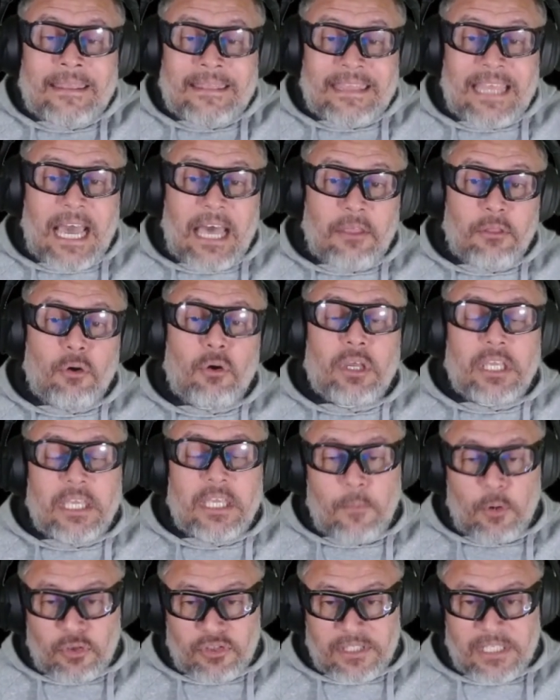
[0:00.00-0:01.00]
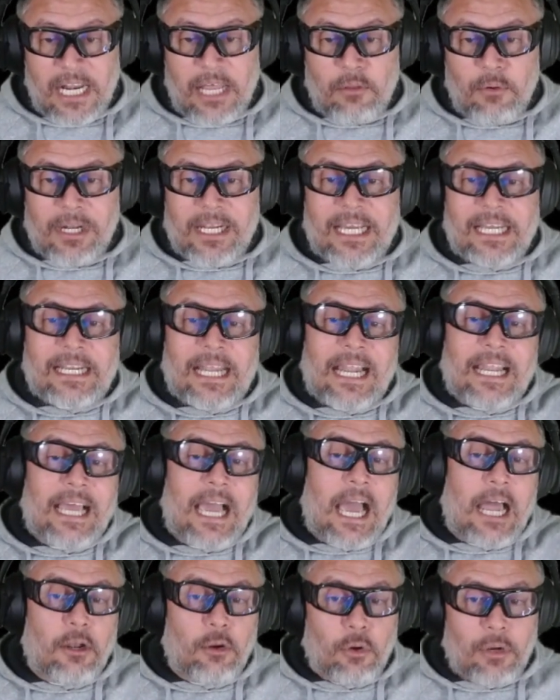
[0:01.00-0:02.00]
dado y mostrado al canal
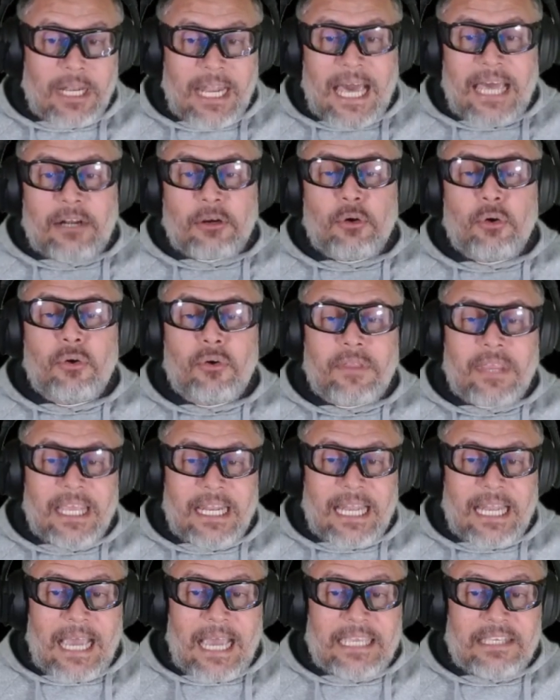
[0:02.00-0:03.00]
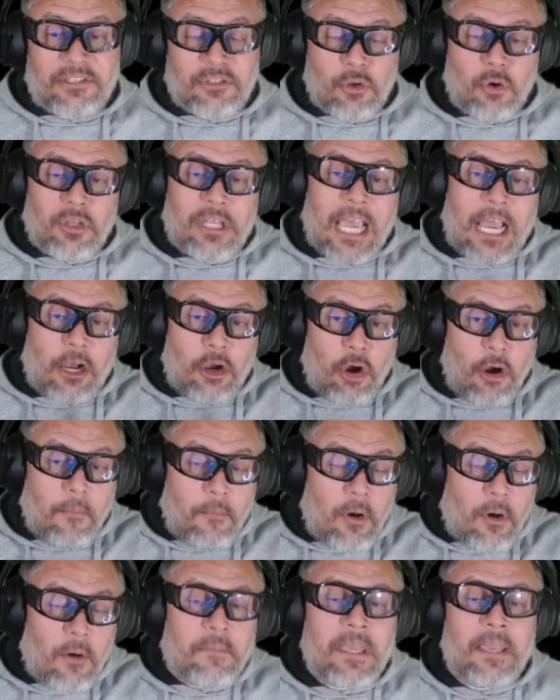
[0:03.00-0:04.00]
a lo largo de historia
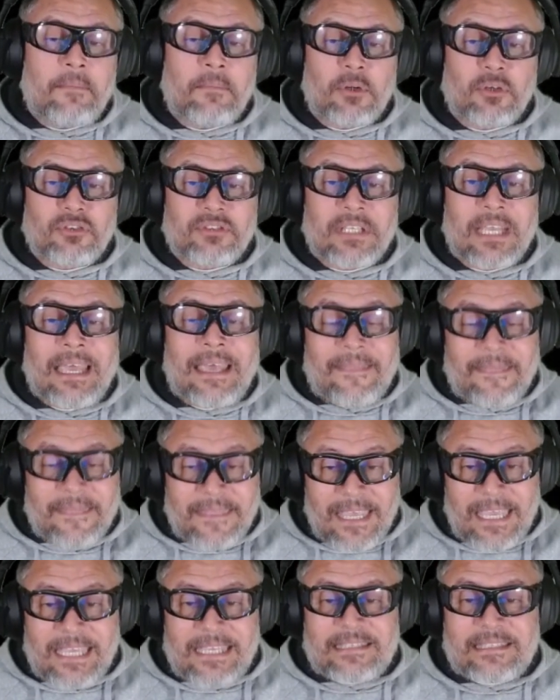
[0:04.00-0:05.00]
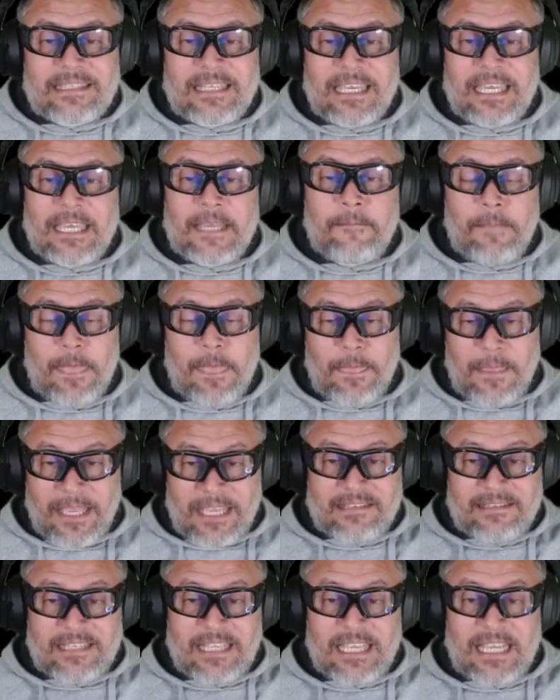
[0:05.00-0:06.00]
como miembros de este,
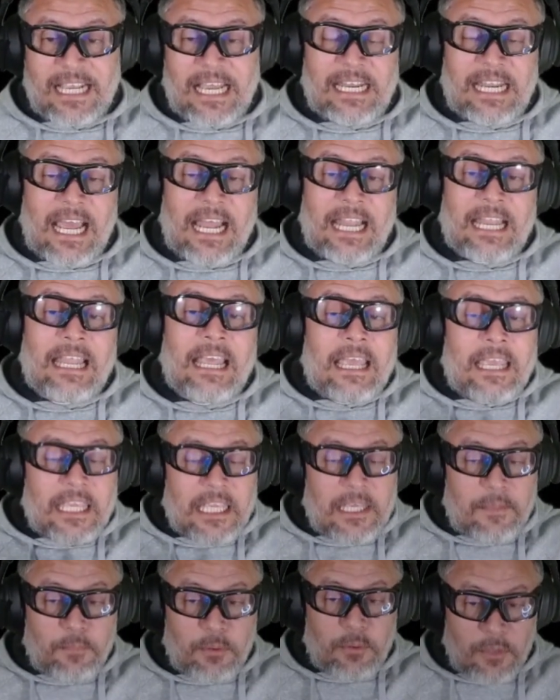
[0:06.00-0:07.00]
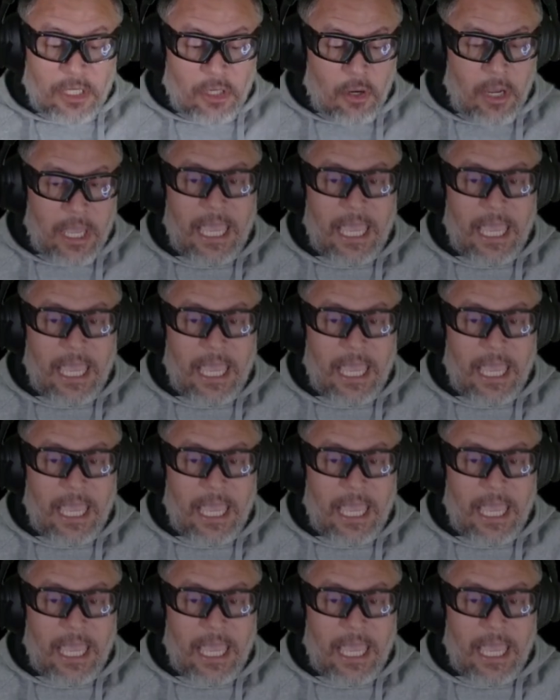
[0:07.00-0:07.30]
de este canal. Y pues bueno,